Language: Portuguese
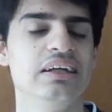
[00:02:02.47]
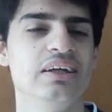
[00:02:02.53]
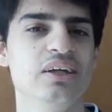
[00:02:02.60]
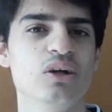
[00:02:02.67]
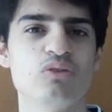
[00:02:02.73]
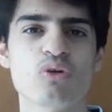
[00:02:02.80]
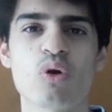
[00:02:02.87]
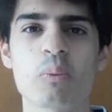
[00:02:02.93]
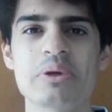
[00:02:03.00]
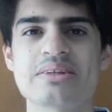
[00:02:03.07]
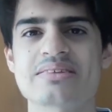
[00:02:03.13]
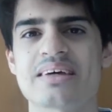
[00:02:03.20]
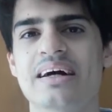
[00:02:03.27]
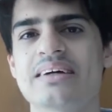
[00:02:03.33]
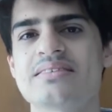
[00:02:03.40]
E eu vou
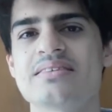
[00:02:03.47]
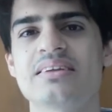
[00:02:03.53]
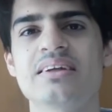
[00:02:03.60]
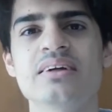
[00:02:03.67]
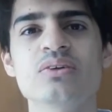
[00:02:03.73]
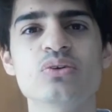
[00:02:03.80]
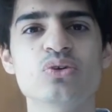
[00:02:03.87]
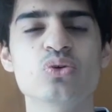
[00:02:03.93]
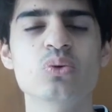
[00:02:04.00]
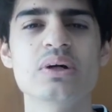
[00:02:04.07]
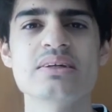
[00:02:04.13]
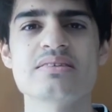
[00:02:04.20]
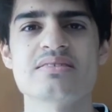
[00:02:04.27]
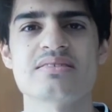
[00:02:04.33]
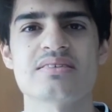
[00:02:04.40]
começar citando
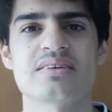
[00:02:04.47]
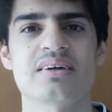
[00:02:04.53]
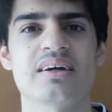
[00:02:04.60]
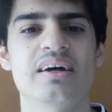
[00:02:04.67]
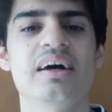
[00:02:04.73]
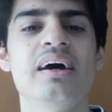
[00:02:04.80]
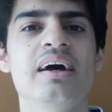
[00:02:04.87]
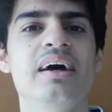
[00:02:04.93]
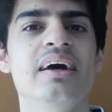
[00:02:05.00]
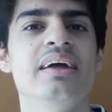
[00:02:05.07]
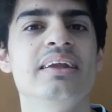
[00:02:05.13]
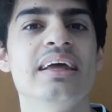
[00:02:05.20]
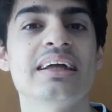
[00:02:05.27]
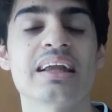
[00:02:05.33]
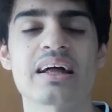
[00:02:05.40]
duas
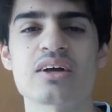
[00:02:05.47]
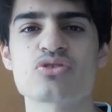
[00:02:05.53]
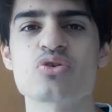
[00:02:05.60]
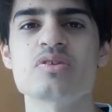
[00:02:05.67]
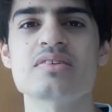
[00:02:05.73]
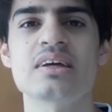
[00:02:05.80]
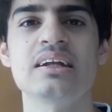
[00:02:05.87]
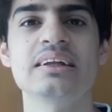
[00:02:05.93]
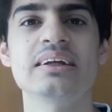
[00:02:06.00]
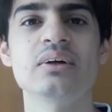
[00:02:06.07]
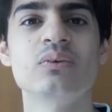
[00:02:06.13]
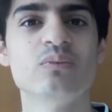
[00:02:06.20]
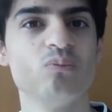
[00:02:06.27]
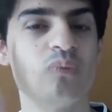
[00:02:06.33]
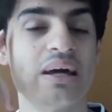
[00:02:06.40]
é, declarações que ele
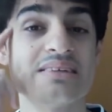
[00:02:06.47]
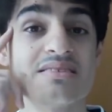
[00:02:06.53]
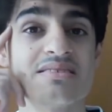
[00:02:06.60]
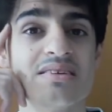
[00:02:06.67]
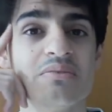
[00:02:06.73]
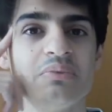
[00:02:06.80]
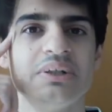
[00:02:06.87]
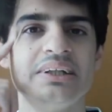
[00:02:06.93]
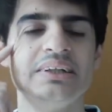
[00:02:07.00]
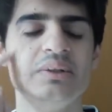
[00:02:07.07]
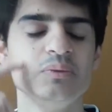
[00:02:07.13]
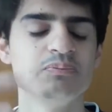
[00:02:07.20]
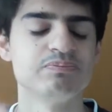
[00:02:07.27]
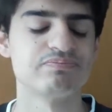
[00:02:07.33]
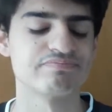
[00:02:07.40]
deu essa semana.
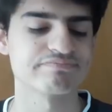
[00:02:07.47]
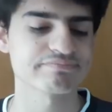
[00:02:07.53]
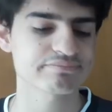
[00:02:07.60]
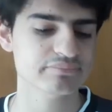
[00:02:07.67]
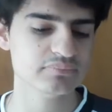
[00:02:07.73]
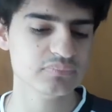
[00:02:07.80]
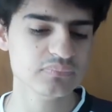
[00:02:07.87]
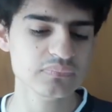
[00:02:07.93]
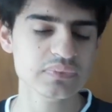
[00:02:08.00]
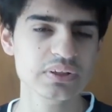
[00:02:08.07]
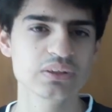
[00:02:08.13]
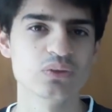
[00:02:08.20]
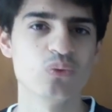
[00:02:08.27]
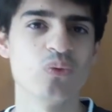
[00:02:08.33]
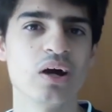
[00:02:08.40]

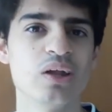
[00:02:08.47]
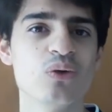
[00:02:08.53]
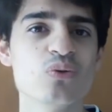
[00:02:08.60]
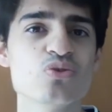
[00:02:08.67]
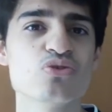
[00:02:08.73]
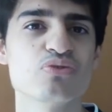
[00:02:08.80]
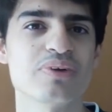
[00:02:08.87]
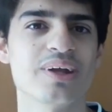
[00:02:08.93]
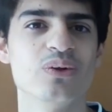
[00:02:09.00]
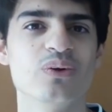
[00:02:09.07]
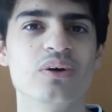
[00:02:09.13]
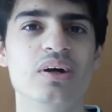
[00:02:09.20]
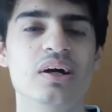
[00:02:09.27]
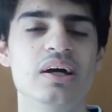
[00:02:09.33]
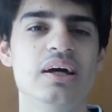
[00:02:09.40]
O Alonso
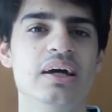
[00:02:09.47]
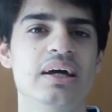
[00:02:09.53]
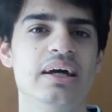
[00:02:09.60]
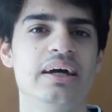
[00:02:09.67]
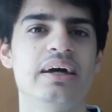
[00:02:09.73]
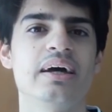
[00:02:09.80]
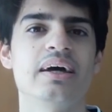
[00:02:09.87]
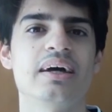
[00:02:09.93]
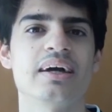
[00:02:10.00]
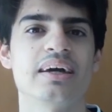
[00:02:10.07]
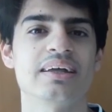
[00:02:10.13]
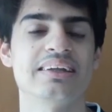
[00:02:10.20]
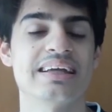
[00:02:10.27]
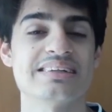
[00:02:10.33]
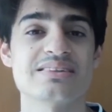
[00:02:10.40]
falou é,
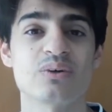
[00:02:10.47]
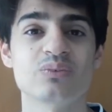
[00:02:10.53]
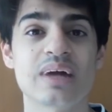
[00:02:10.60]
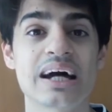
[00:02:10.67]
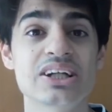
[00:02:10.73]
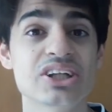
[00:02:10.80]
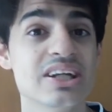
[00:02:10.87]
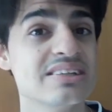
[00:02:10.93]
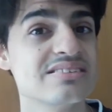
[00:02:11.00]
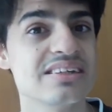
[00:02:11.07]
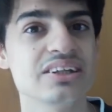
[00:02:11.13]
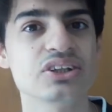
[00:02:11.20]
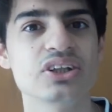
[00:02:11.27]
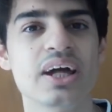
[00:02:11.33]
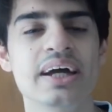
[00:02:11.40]
da saudade que ele
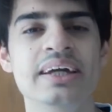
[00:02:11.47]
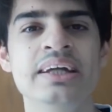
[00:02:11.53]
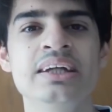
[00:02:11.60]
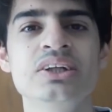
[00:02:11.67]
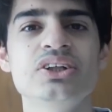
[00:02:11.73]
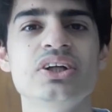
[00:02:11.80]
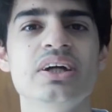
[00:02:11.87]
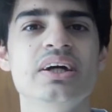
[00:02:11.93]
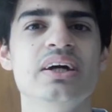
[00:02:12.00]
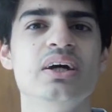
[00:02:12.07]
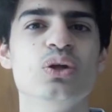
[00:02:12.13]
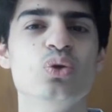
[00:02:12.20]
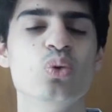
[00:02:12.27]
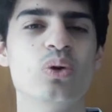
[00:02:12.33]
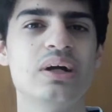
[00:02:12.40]
sente da Indy,
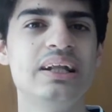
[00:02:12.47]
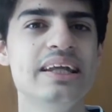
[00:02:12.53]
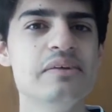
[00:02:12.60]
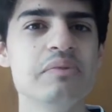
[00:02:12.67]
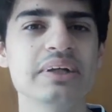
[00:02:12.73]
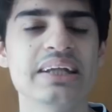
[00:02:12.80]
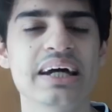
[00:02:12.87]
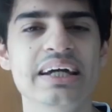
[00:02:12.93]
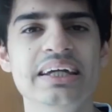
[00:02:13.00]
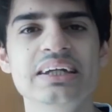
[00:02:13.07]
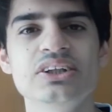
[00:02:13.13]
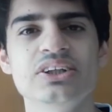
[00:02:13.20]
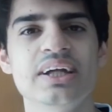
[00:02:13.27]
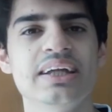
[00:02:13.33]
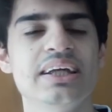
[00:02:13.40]
do clima da
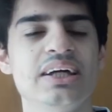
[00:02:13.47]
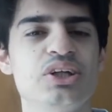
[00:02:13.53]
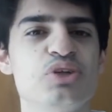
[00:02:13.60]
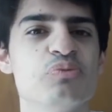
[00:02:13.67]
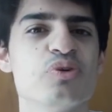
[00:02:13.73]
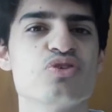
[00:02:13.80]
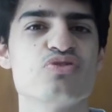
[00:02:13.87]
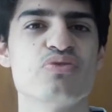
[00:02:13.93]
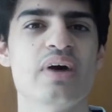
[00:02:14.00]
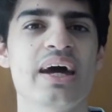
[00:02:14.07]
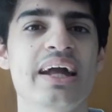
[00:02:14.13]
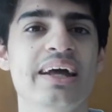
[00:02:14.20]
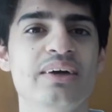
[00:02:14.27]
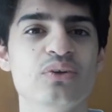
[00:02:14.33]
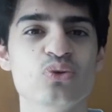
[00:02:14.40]
Indy, né, da
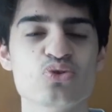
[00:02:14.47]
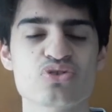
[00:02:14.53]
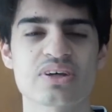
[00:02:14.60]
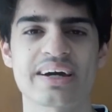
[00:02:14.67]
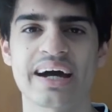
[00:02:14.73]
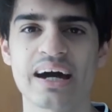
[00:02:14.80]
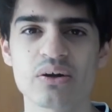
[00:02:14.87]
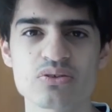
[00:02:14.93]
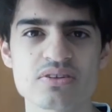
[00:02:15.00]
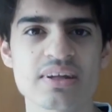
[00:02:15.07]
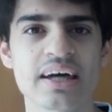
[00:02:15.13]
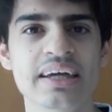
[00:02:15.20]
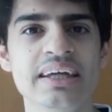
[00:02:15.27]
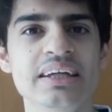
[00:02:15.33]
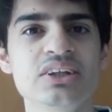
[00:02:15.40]
atmosfera, dos carros
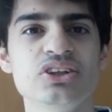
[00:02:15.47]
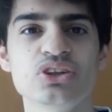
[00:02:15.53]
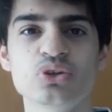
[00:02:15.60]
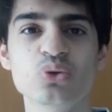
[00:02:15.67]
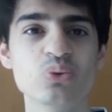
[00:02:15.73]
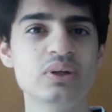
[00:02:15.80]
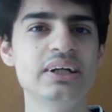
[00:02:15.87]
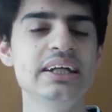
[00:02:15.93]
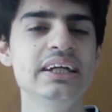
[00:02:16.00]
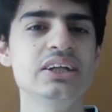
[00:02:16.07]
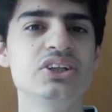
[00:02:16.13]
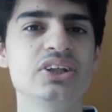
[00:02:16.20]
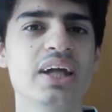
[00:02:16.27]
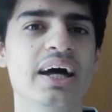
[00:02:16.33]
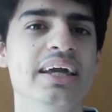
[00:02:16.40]
da Indy, do
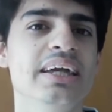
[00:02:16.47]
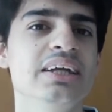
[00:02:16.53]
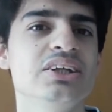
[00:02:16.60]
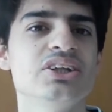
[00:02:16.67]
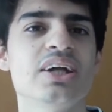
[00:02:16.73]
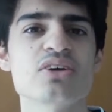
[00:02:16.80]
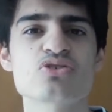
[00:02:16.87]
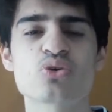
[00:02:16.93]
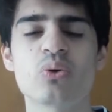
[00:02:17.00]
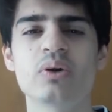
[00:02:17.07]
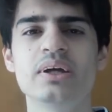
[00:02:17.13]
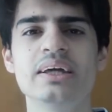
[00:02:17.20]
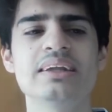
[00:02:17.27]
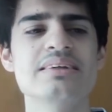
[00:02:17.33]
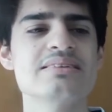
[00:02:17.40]
grid da Indy, das
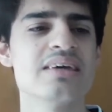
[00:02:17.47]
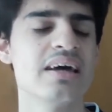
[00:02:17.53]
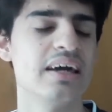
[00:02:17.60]
corridas.